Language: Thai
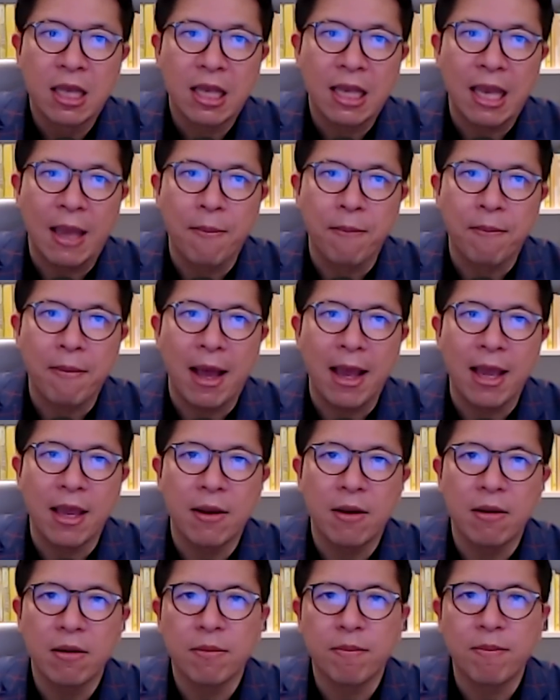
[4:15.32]
เค็มไป
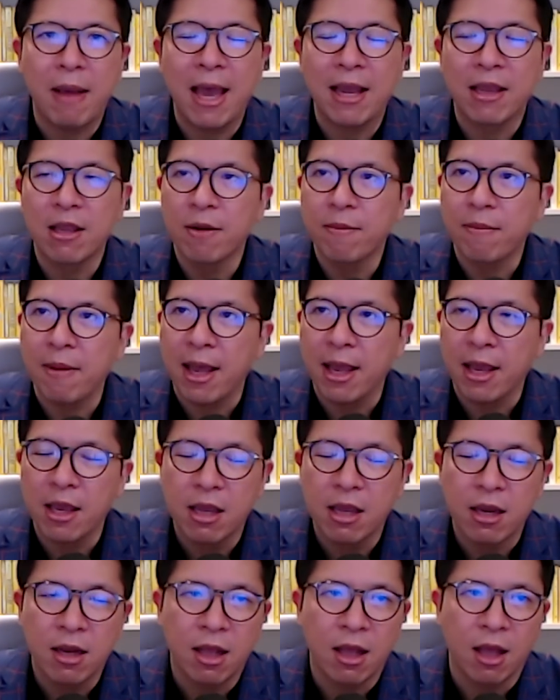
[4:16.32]
แป้งเยอะไป
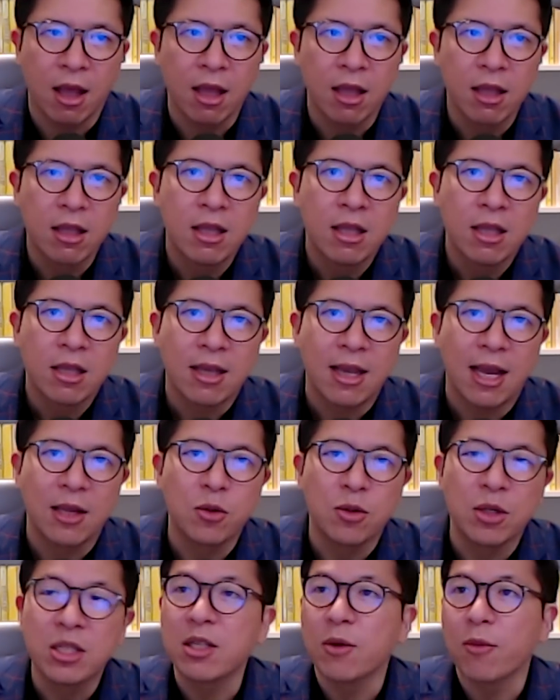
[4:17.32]
นะฮะการ
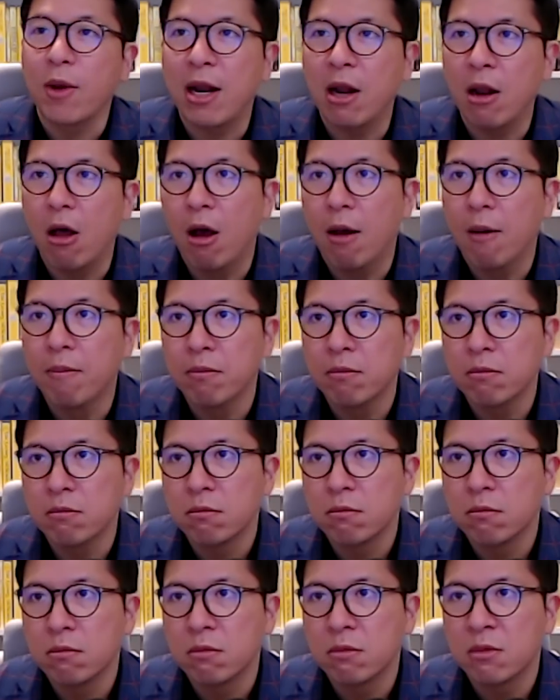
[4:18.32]
อยู่ในสิ่งแวดล้อม
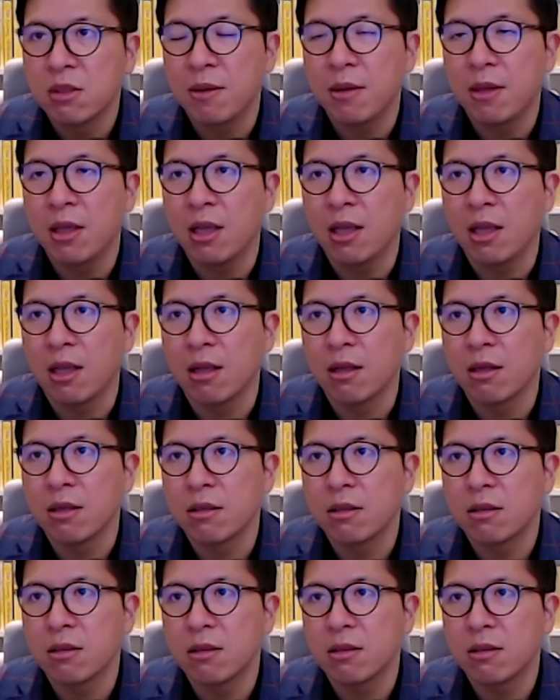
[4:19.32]
ที่
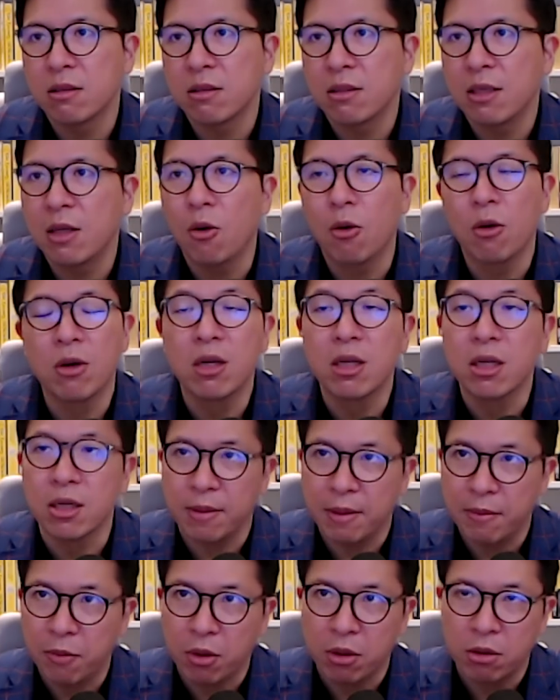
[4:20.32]
ที่คนหนืด
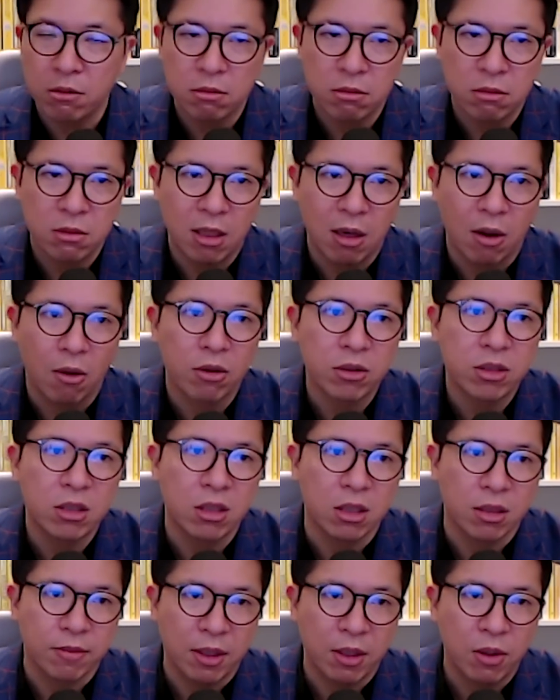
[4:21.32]
ไปหมดเราก็จะ
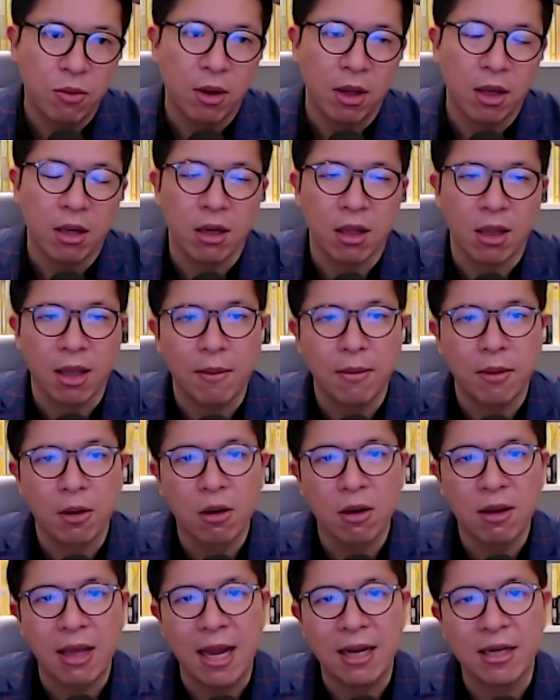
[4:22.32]
หนืดไปด้วยนะครับแล้ว
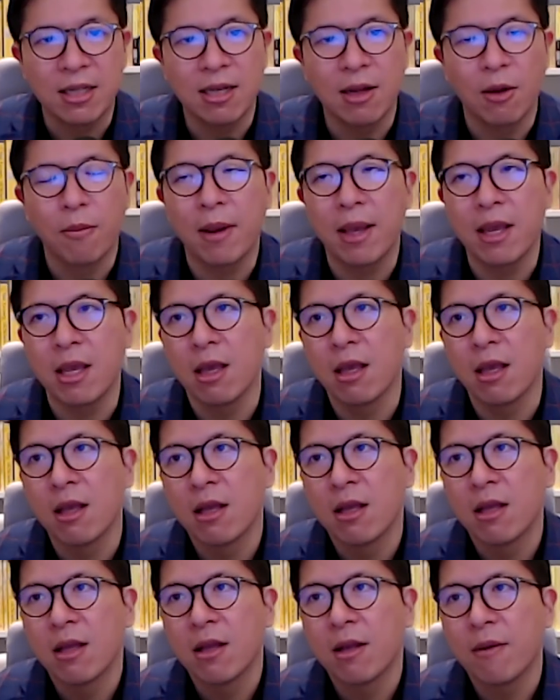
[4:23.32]
ก็การที่เราไม่
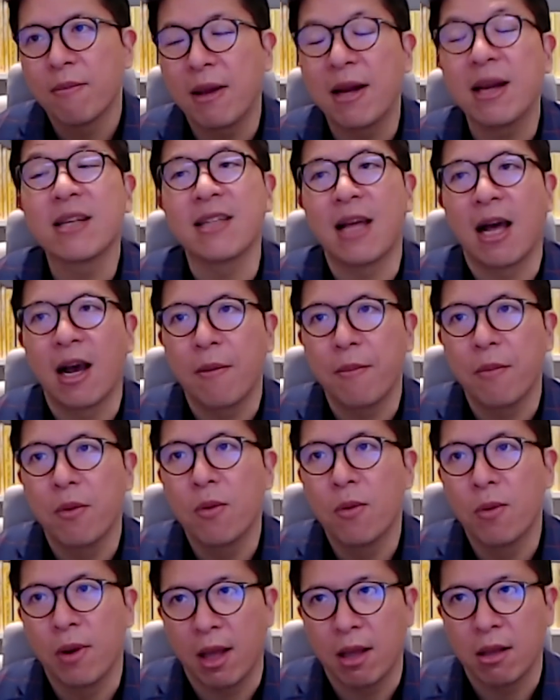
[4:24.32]
ไม่รักษาคำ
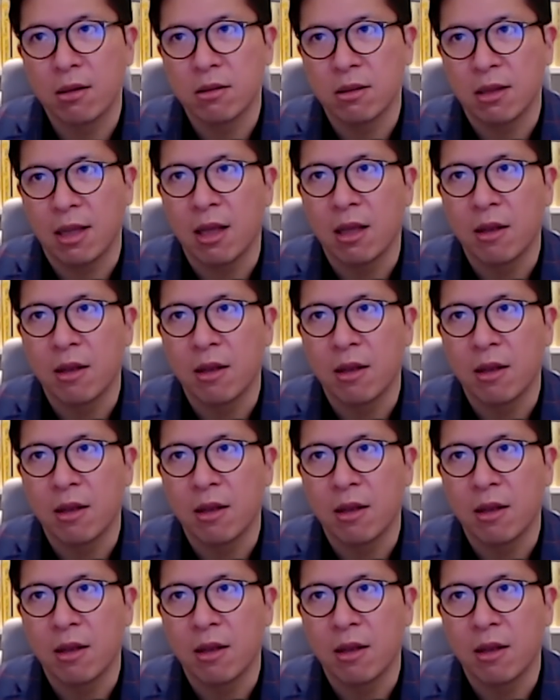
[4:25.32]
พูดอ่ะนะ